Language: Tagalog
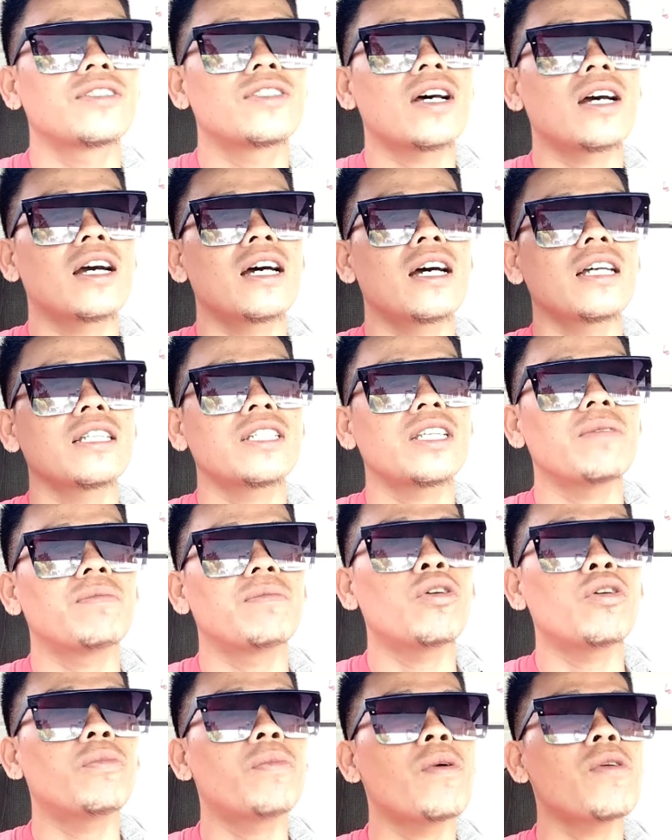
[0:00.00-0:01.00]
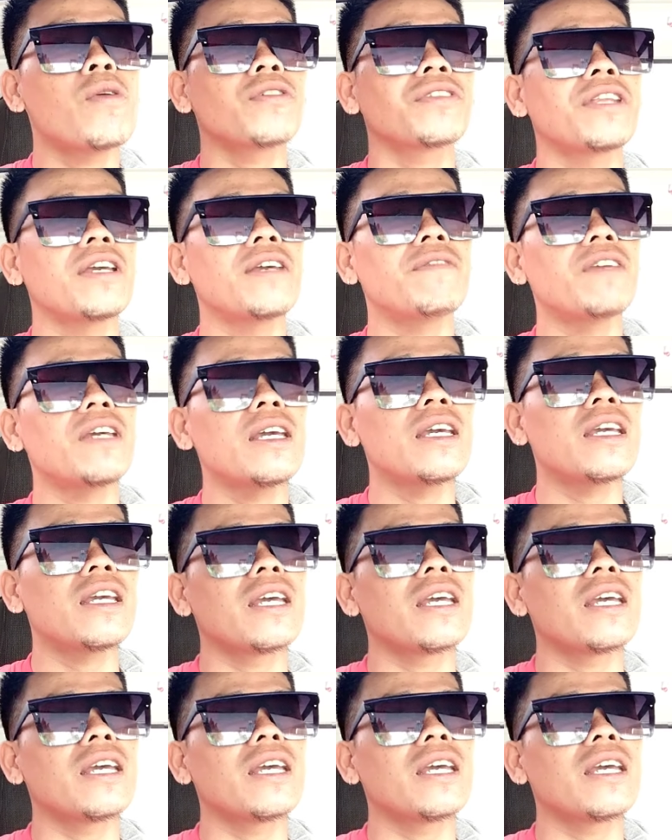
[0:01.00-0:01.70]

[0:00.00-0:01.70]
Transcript: saka si Bubong TV.